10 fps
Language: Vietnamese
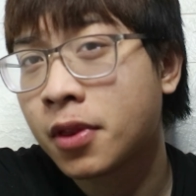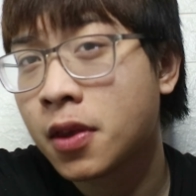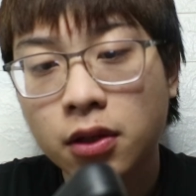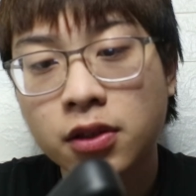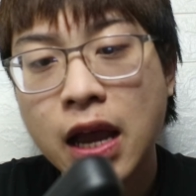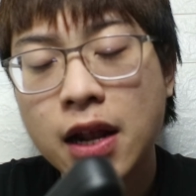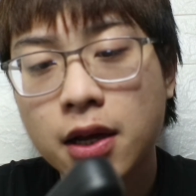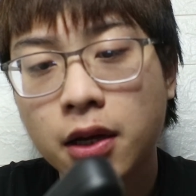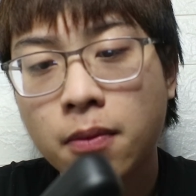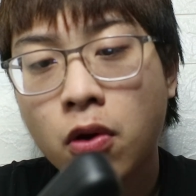Và thực ra
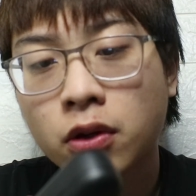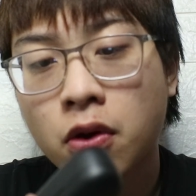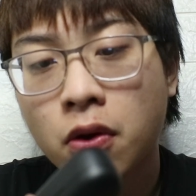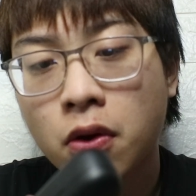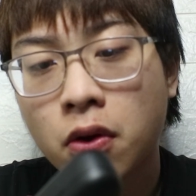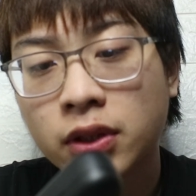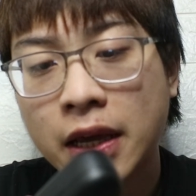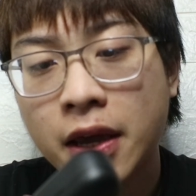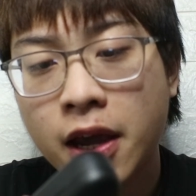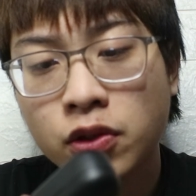là cái món đồ
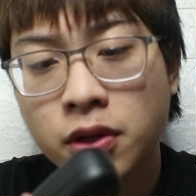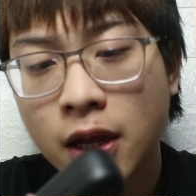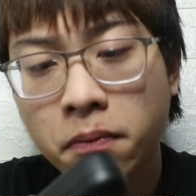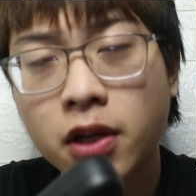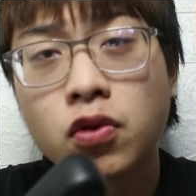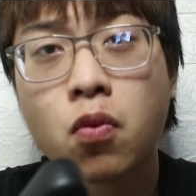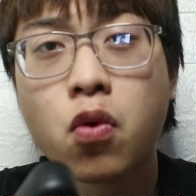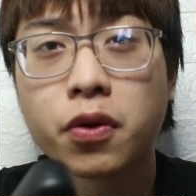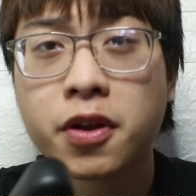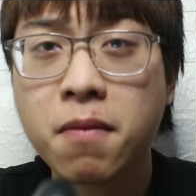tai nghe duy nhất mình dùng
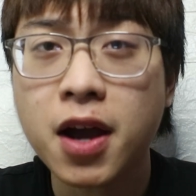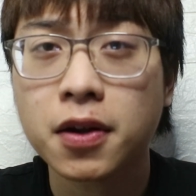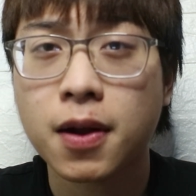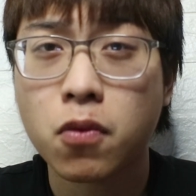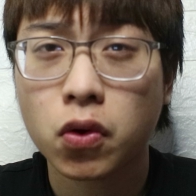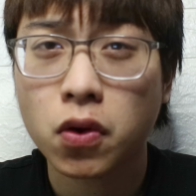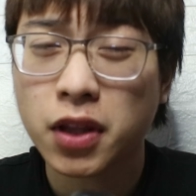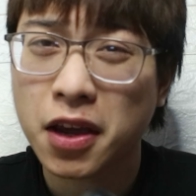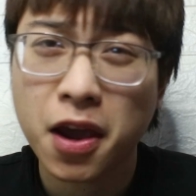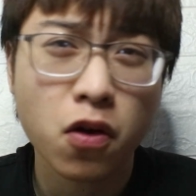của Rimac là một con
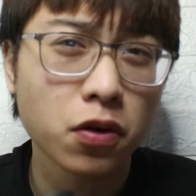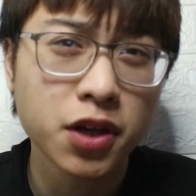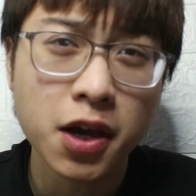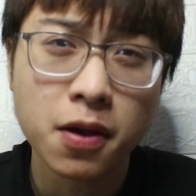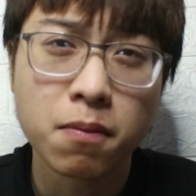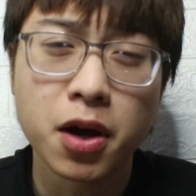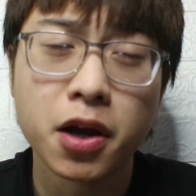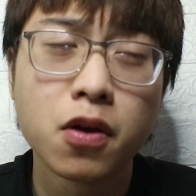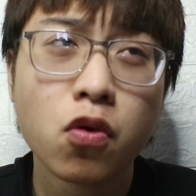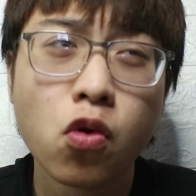tai nghe có dây mà
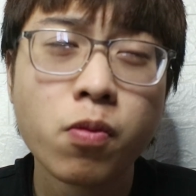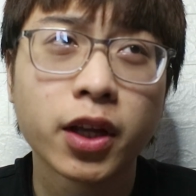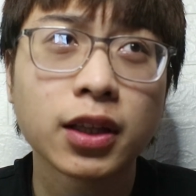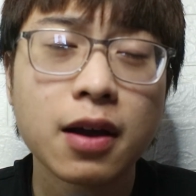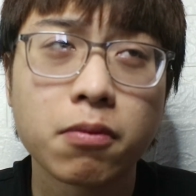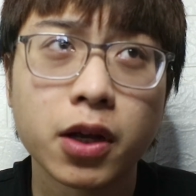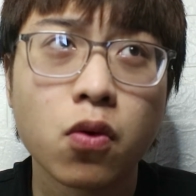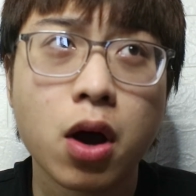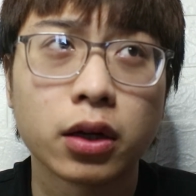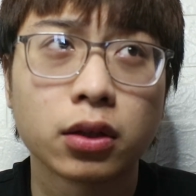người yêu cũ mình tặng mình
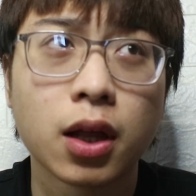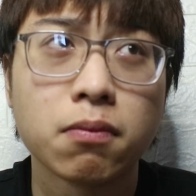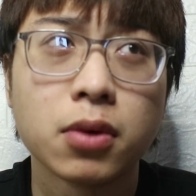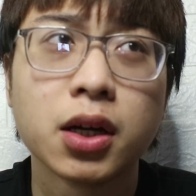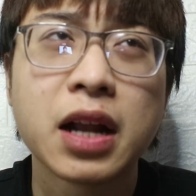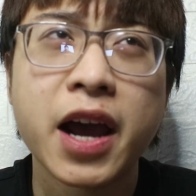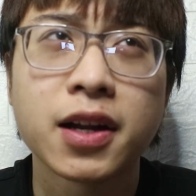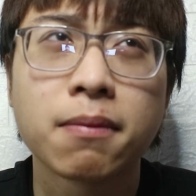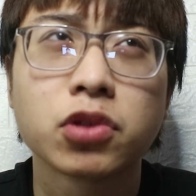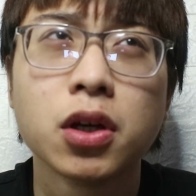khoảng tầm hơn
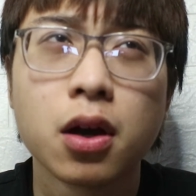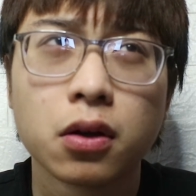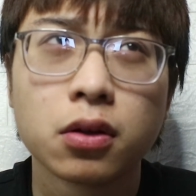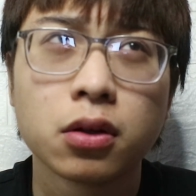2 năm trước.